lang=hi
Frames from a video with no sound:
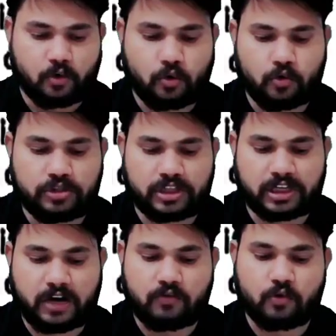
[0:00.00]
कोच
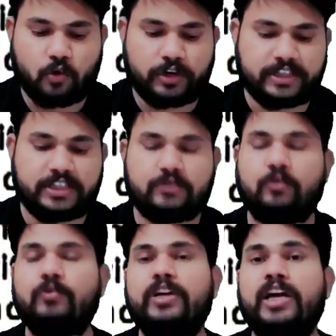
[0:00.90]
क्राउन गोल्ड डिजीज
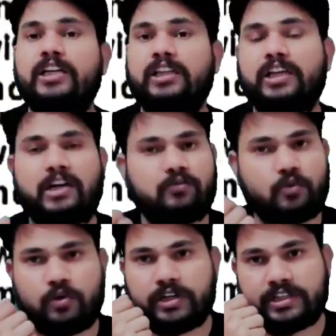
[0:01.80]
और वो क्या करता है क्राउन
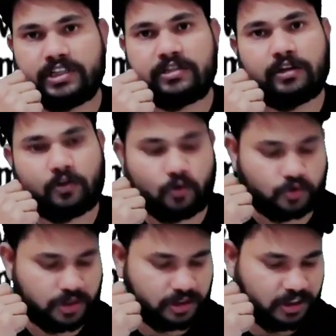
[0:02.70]
गोल्ड डिजीज
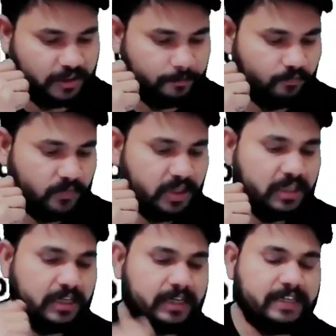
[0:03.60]
कोच करता है
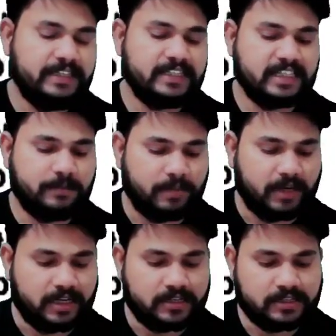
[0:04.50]
डिजीज इन
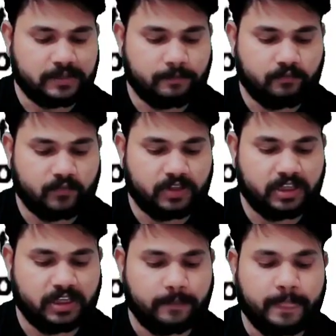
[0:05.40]
प्लांट्स
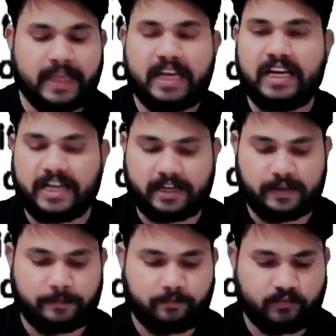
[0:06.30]
ठीक है
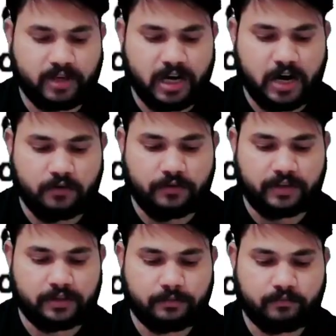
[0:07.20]
लेकिन हाउ
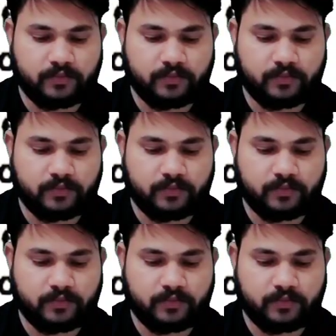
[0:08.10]
एवर